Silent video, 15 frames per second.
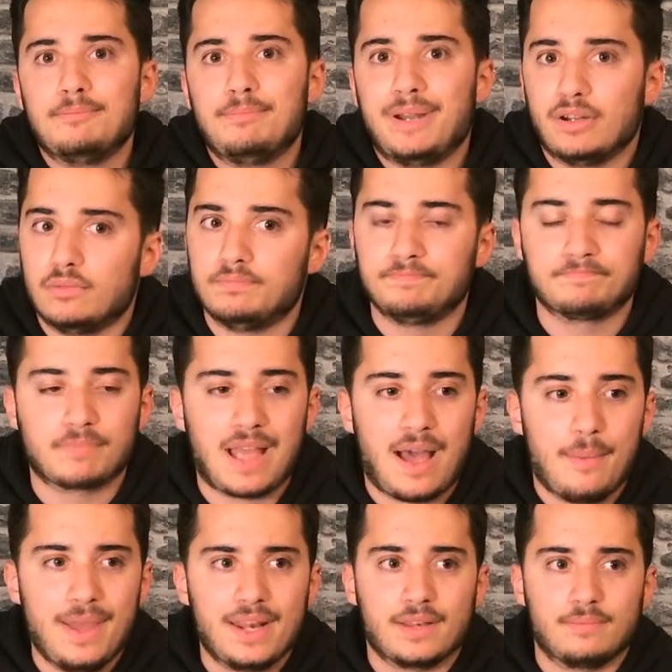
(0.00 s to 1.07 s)
pero
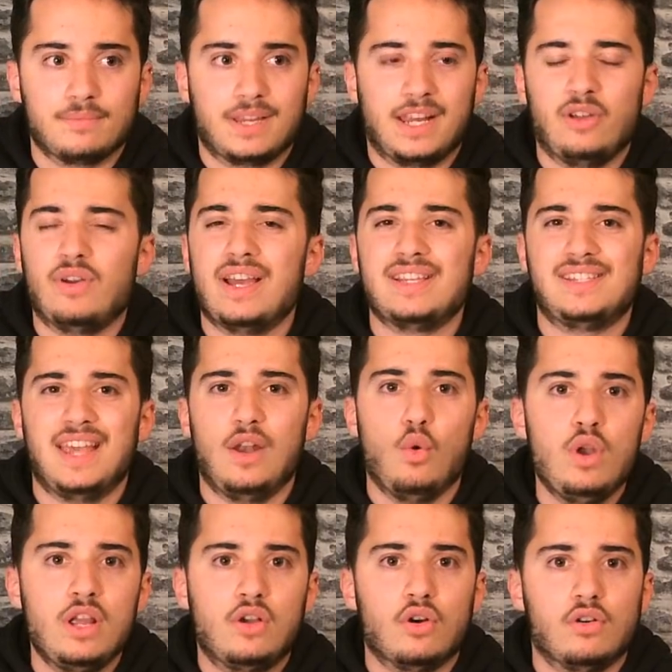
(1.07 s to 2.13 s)
a ver, creo que es el
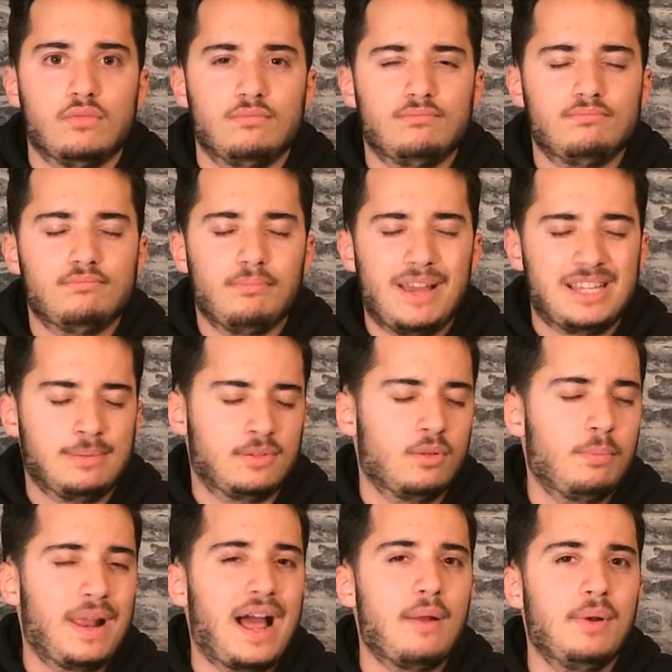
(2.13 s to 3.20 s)
único es
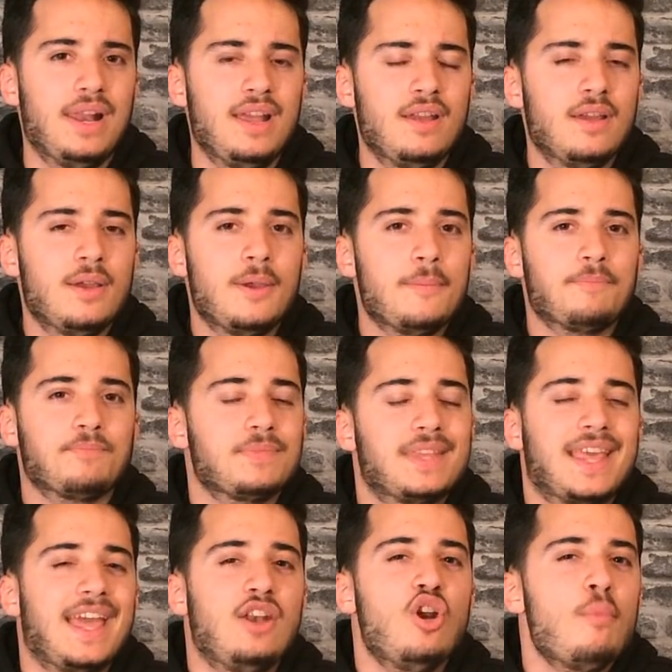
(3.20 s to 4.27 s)
más plegable
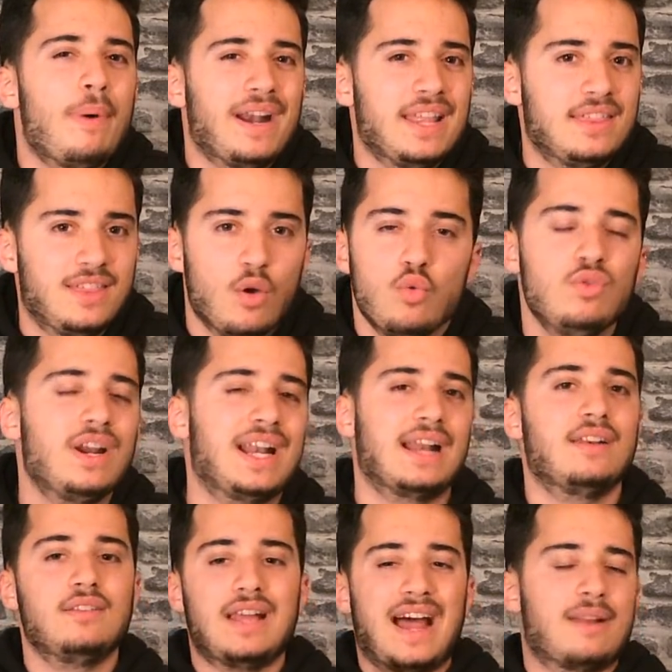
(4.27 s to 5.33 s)
que no parece un
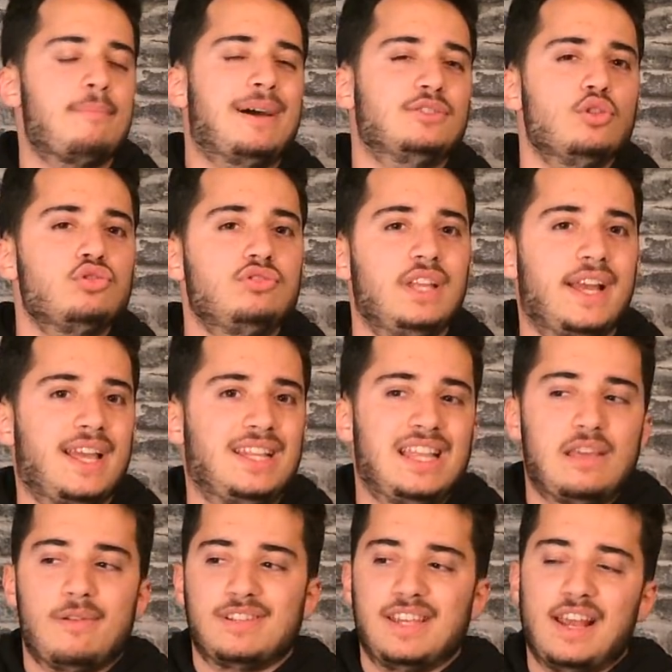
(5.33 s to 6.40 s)
gran armatoste que te
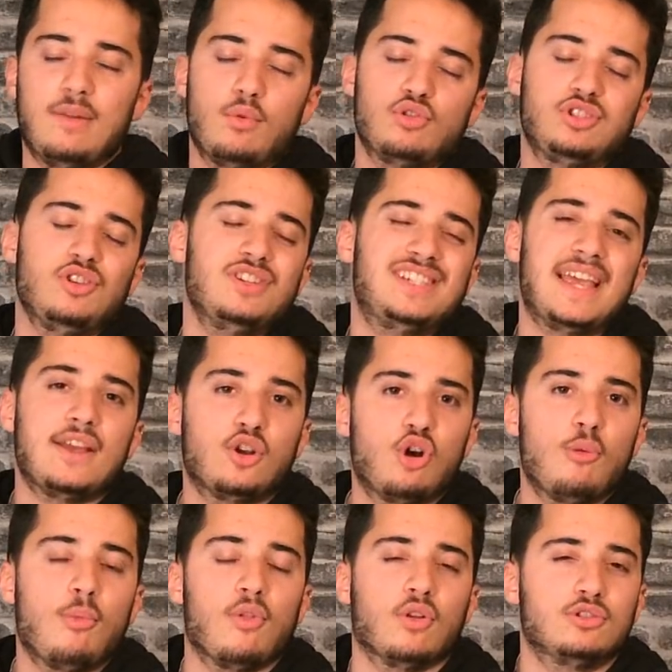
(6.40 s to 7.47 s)
llevas en el bolsillo y sea
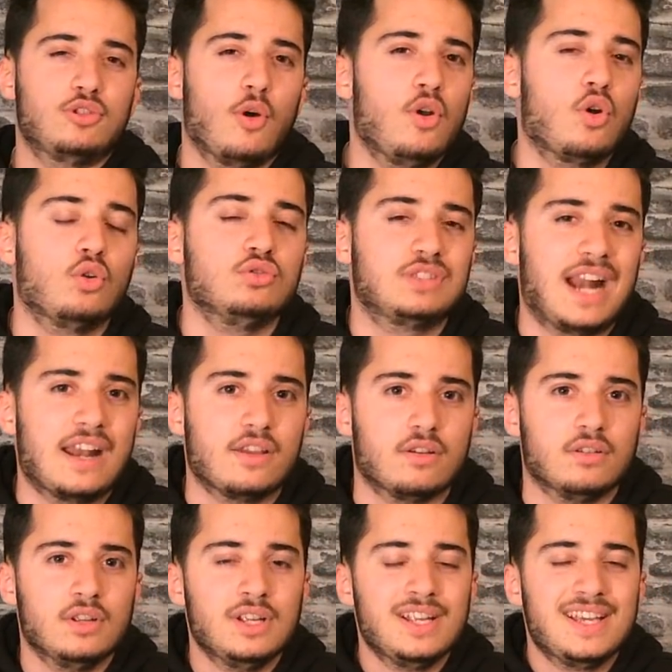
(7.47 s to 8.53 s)
incómodo, todo lo
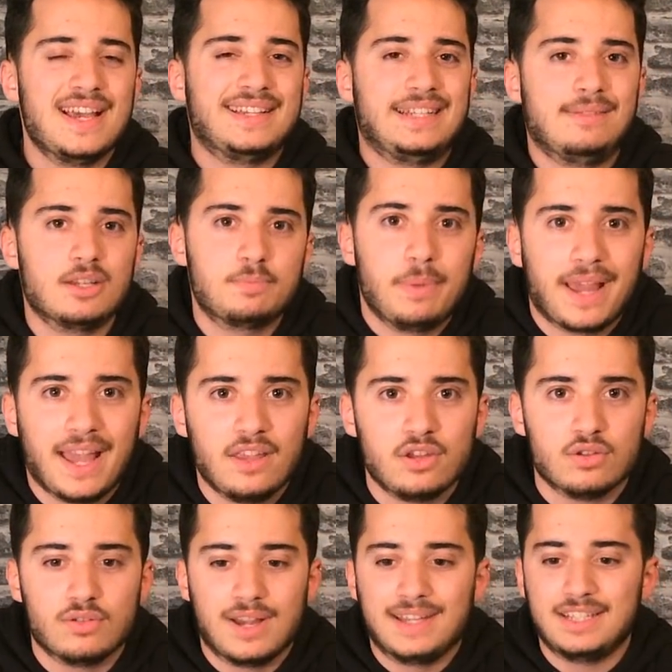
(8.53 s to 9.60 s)
contrario, es el más
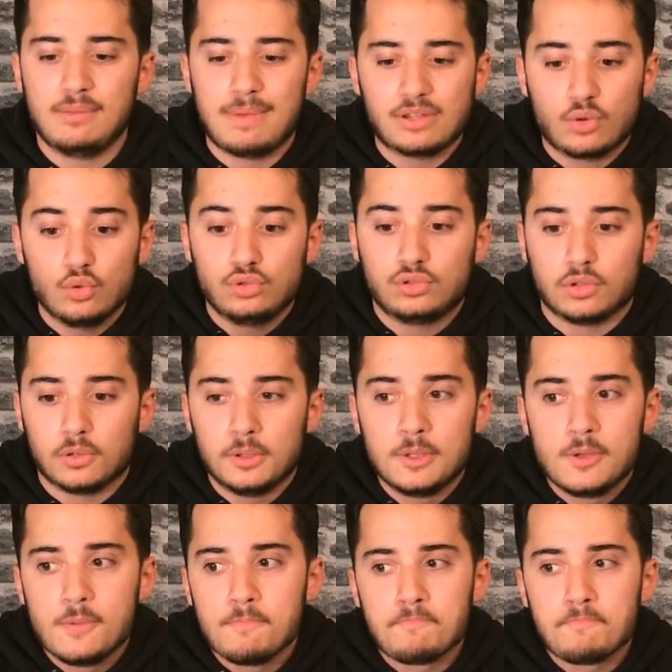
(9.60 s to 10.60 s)
pequeño, es el más justo.